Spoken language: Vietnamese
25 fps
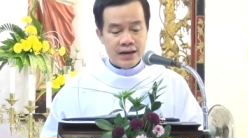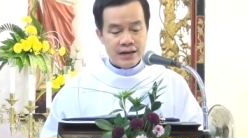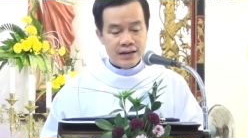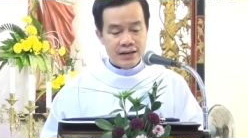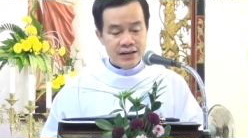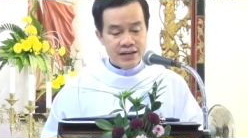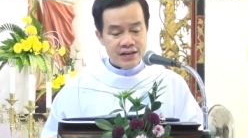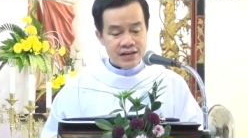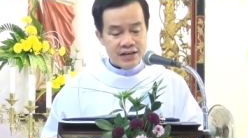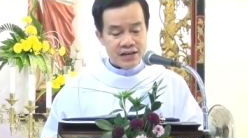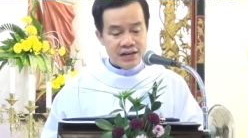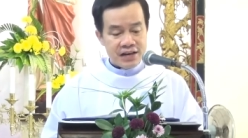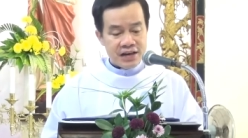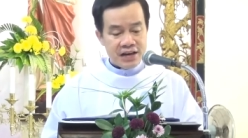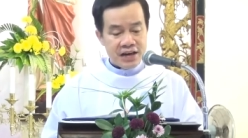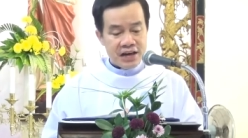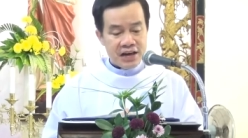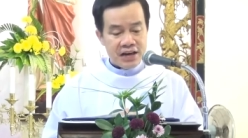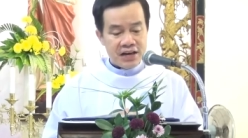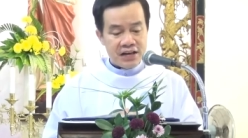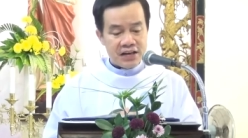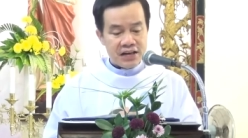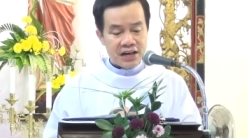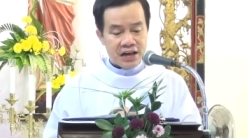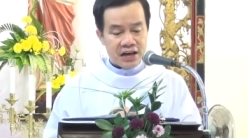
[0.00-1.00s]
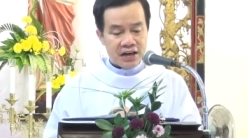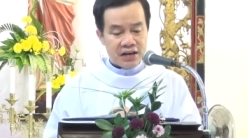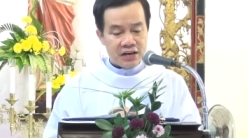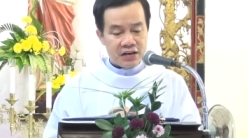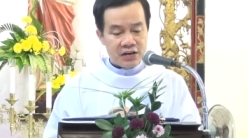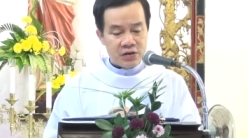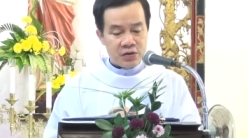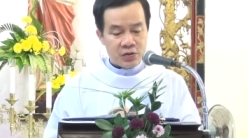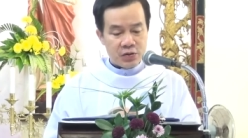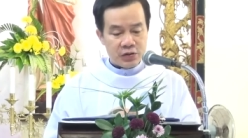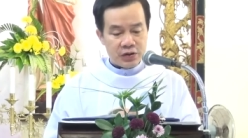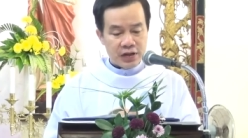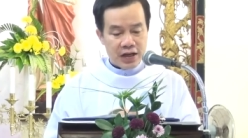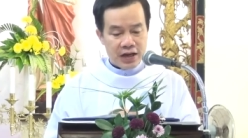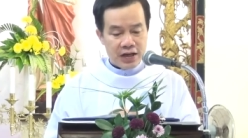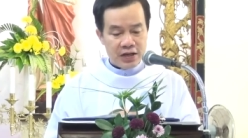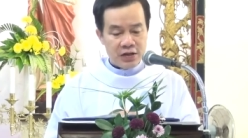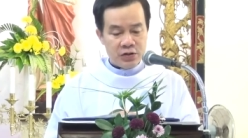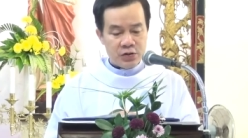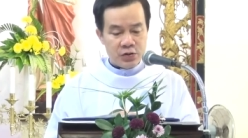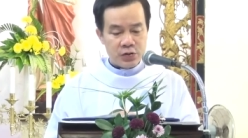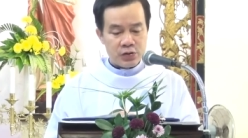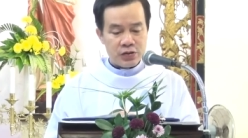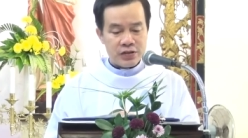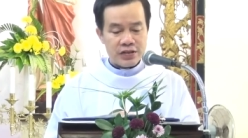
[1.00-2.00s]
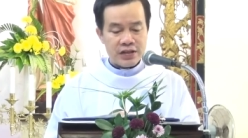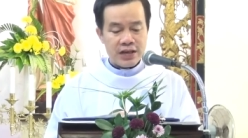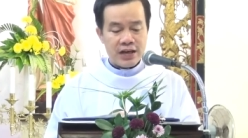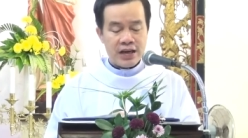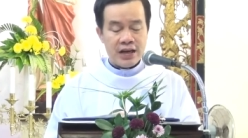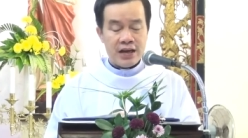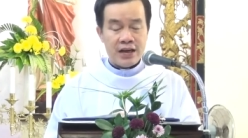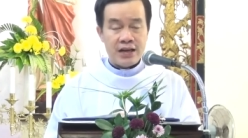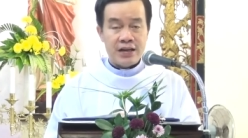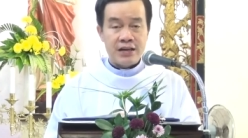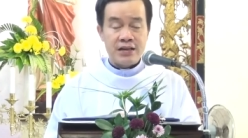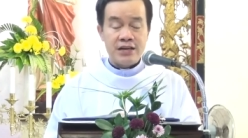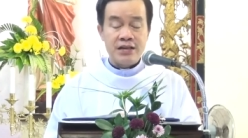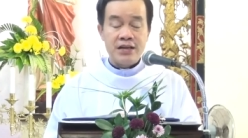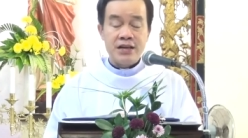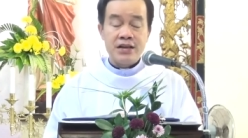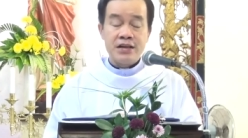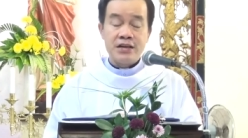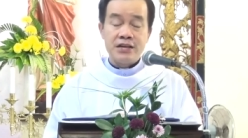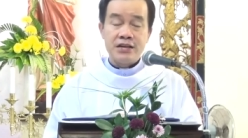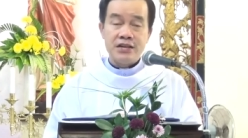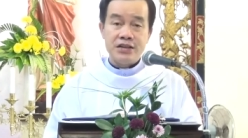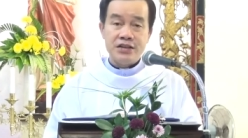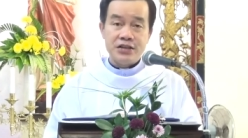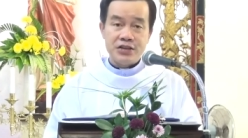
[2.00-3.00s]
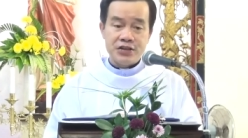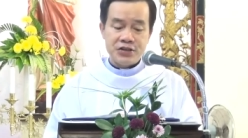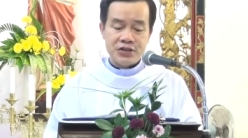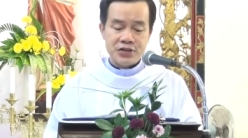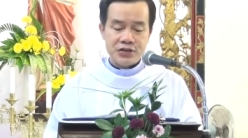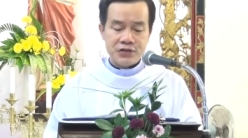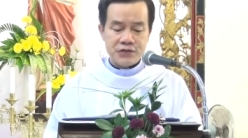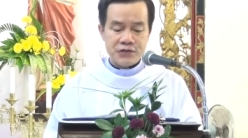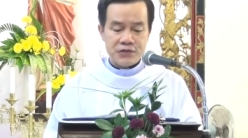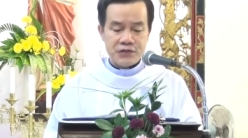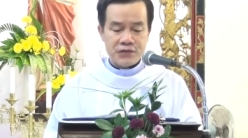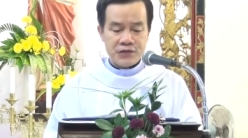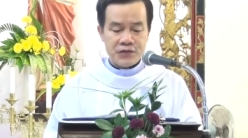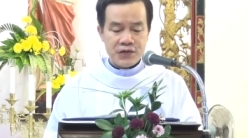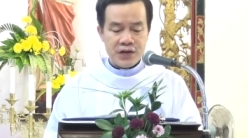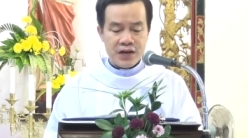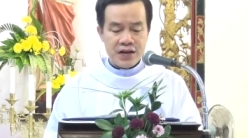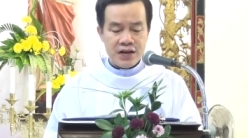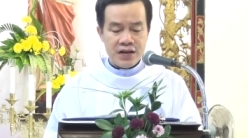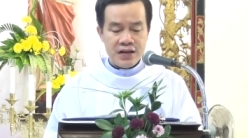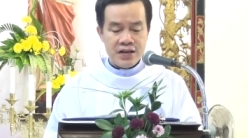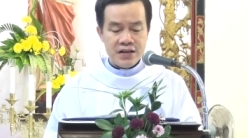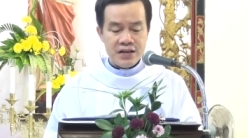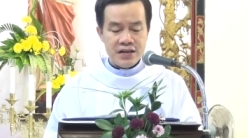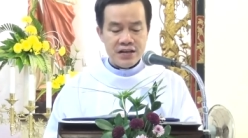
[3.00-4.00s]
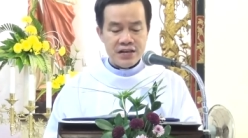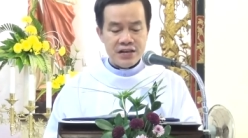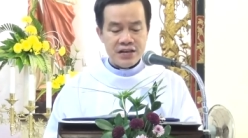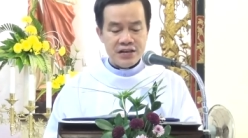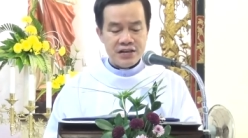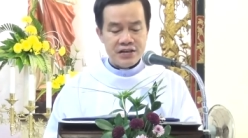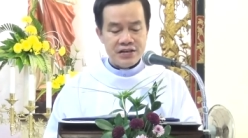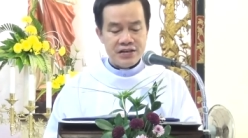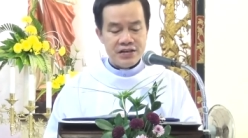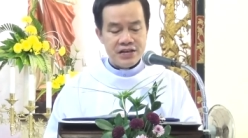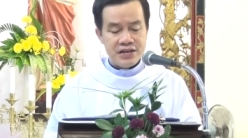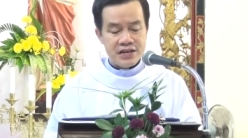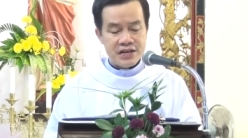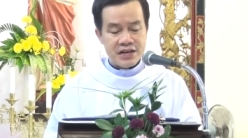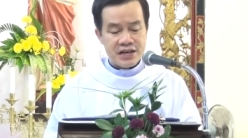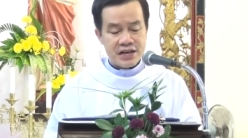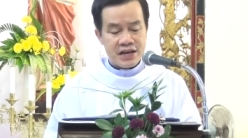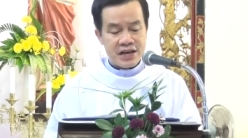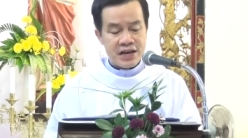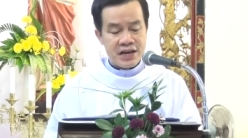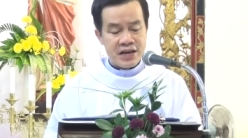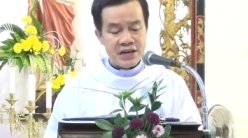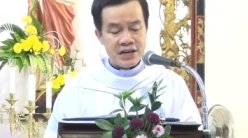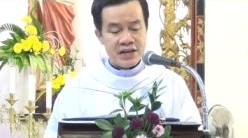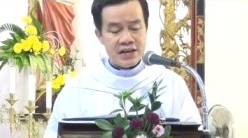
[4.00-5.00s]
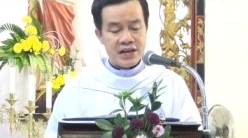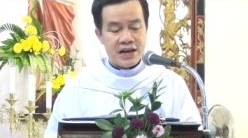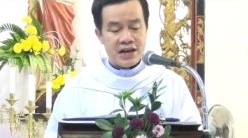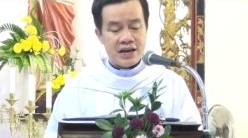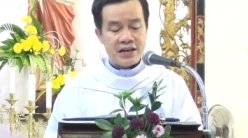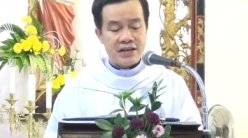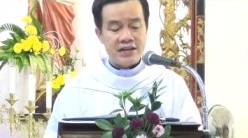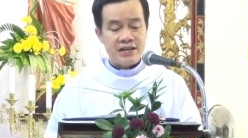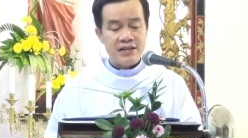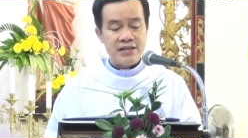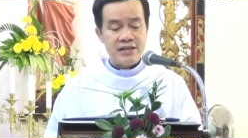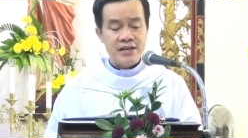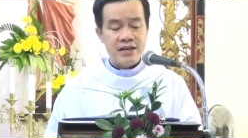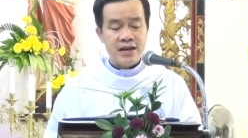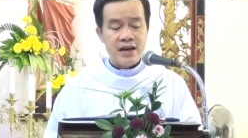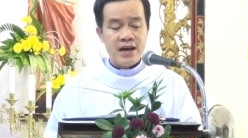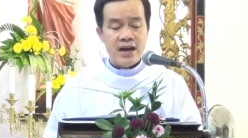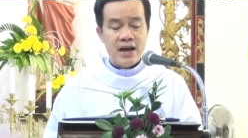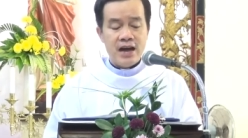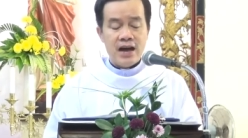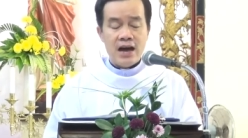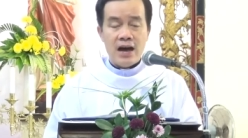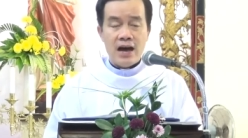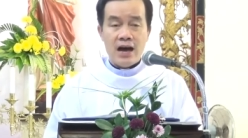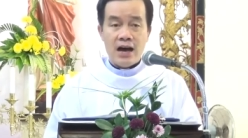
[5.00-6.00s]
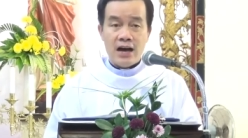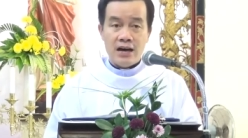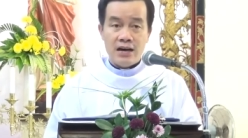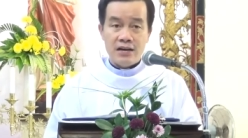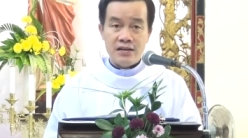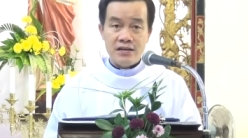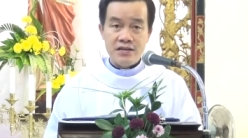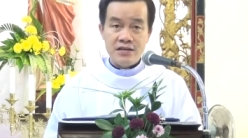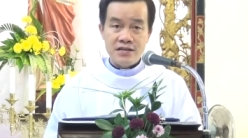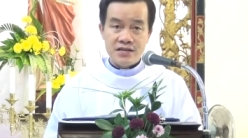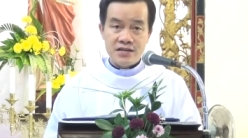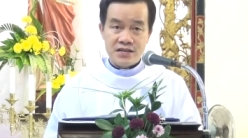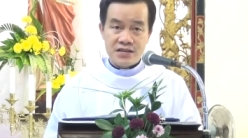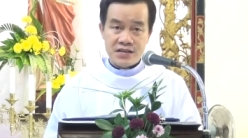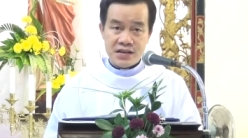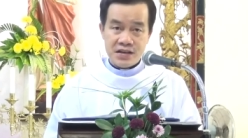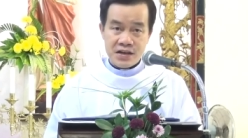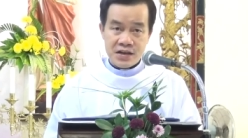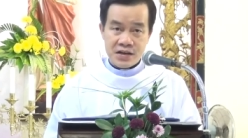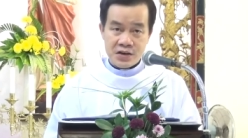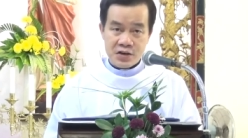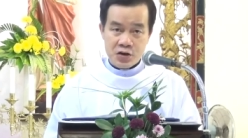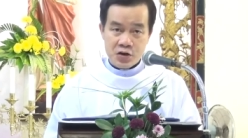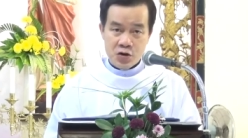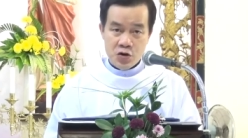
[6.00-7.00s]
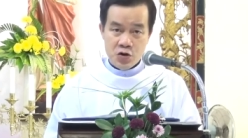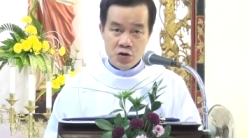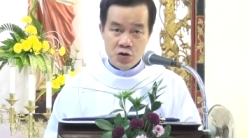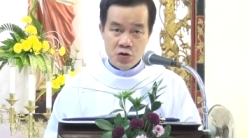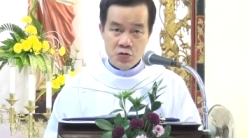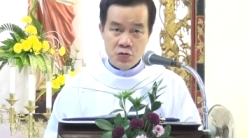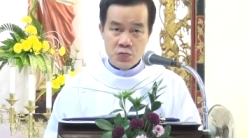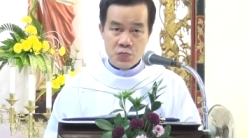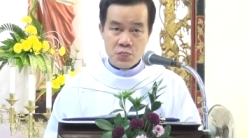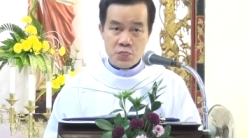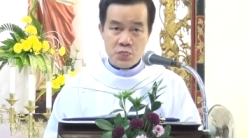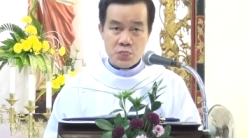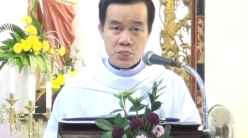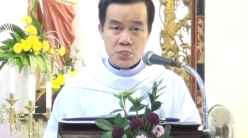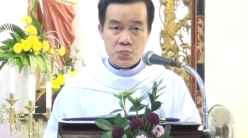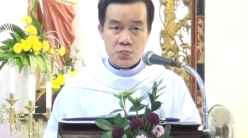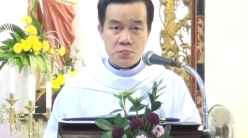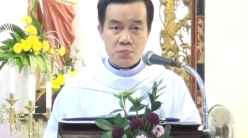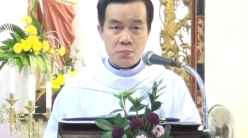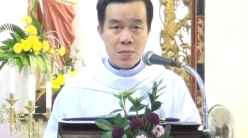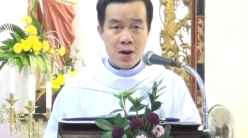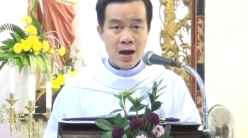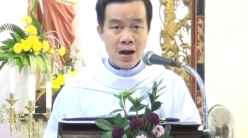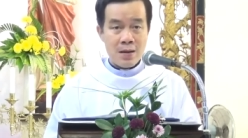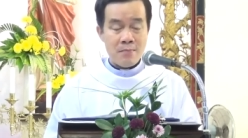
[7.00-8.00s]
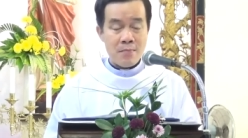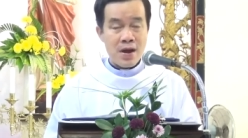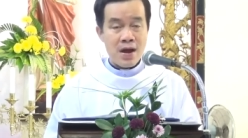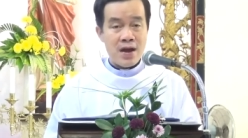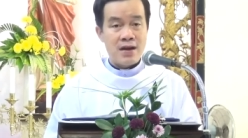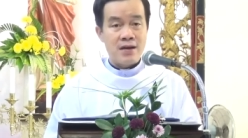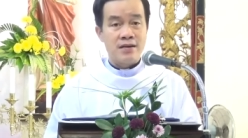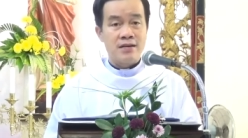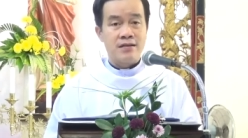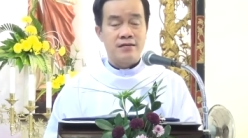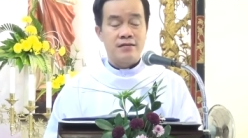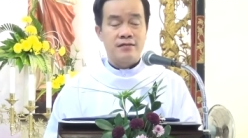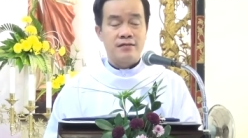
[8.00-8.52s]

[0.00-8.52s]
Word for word: đức kiên nhẫn của thánh du xe được ví như đức kiên nhẫn ở zero ba ben